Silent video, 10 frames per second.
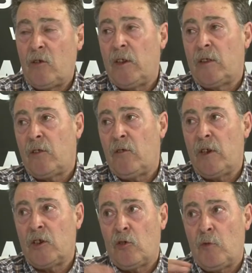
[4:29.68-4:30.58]

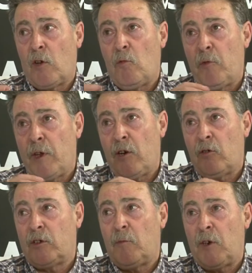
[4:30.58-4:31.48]
orientaciones sobre cómo vienen
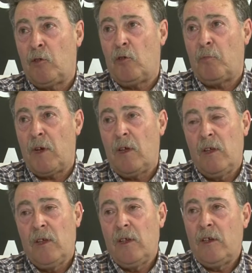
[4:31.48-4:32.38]
los temas de Europa
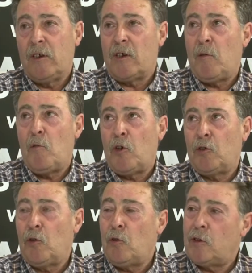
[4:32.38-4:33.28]
y sabemos que
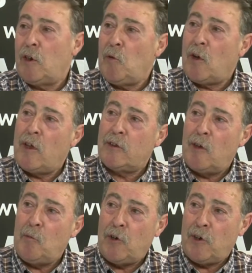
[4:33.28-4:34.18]
todos nos tenemos que
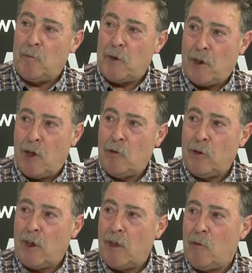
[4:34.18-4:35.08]
adaptar porque el mercado
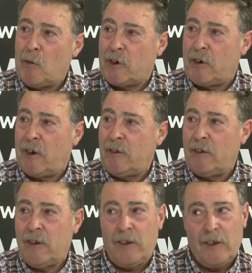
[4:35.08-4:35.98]
es cada vez más
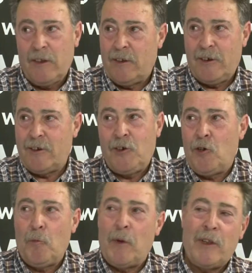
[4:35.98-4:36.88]
exigente y si
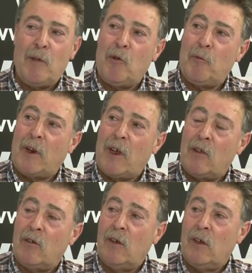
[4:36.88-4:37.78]
no perdemos el mercado.